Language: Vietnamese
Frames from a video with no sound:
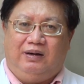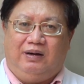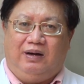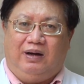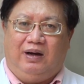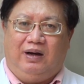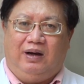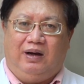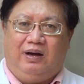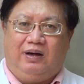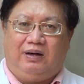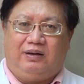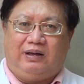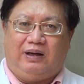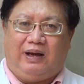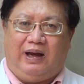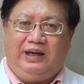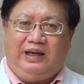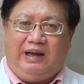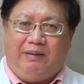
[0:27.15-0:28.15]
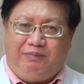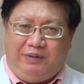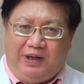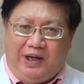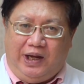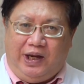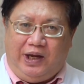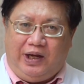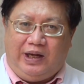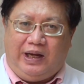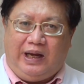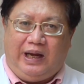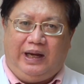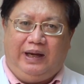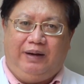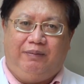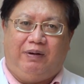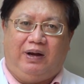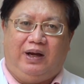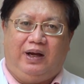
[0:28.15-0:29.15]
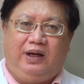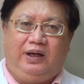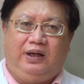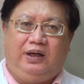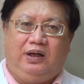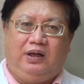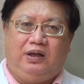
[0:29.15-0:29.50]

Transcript: à, phải nhập viện hay phải,